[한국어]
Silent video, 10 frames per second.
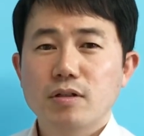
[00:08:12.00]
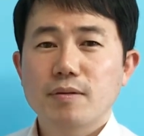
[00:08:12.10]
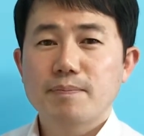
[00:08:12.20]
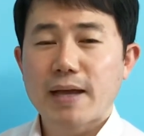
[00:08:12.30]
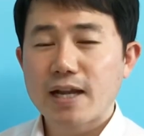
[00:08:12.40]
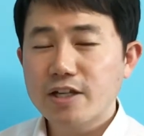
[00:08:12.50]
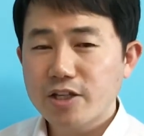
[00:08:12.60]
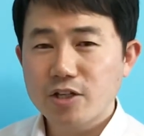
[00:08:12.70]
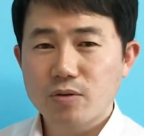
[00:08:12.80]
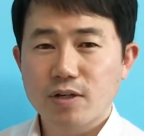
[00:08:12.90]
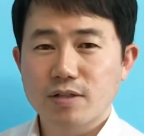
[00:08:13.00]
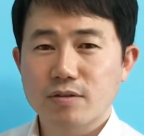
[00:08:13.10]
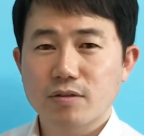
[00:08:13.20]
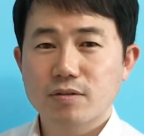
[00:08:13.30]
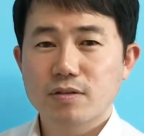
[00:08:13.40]
밝히려고 하는
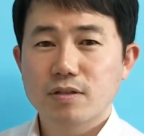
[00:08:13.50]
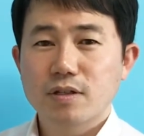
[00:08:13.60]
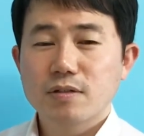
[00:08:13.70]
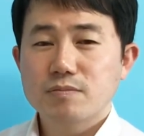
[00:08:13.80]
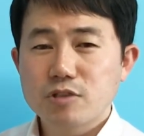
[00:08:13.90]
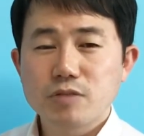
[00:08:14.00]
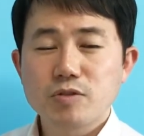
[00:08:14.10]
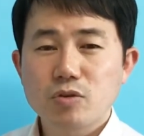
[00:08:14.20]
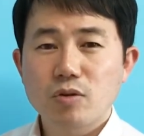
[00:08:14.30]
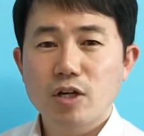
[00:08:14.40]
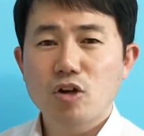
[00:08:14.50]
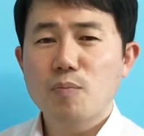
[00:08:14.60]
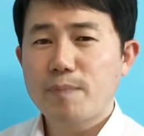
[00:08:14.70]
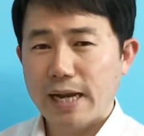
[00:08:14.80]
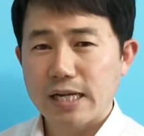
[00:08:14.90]
것, 물음을 통하여
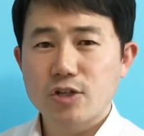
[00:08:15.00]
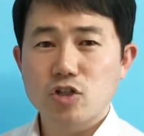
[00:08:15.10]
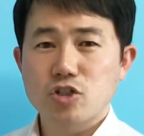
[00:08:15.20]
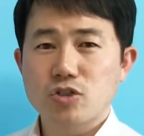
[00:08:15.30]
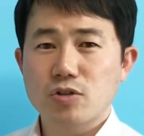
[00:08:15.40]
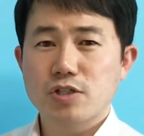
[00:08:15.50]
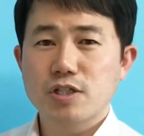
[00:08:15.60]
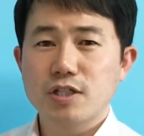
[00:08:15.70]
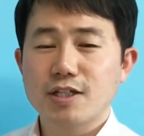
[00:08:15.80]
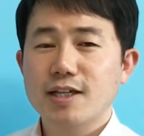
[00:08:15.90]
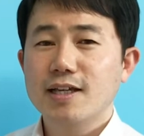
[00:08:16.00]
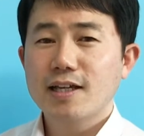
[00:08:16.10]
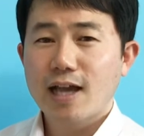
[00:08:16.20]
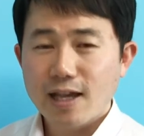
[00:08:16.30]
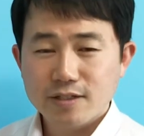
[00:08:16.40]
밝혀지는 것이
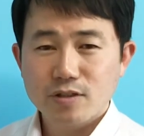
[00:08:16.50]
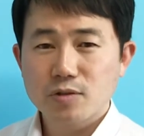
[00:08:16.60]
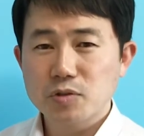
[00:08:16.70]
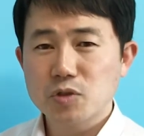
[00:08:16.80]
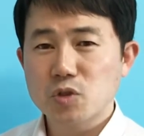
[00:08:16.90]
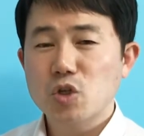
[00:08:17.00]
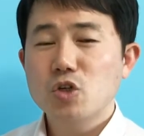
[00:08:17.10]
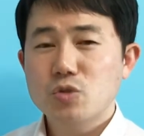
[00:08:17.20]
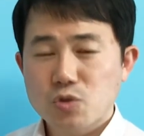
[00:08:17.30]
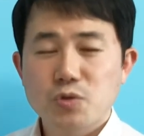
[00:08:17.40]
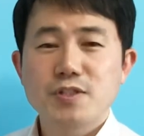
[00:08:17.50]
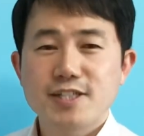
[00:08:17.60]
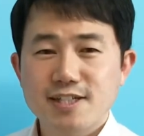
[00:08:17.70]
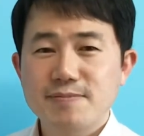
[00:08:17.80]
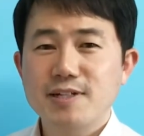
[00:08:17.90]
하이데거는
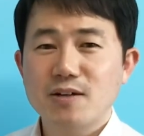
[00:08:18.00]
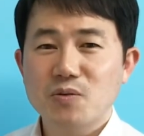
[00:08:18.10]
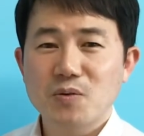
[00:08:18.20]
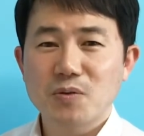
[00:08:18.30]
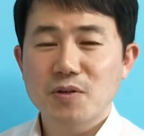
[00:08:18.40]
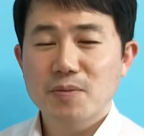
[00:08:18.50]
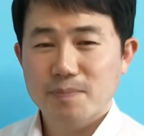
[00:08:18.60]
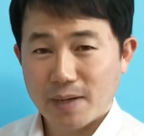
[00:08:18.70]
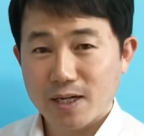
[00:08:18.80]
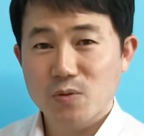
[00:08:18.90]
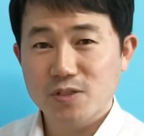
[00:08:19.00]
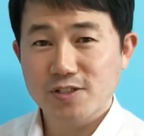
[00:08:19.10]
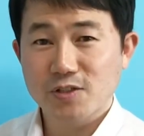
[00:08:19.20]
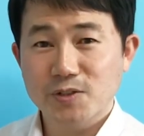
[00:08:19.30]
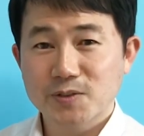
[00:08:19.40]
존재음이라고 말하고
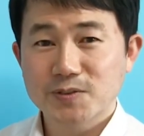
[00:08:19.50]
있어요.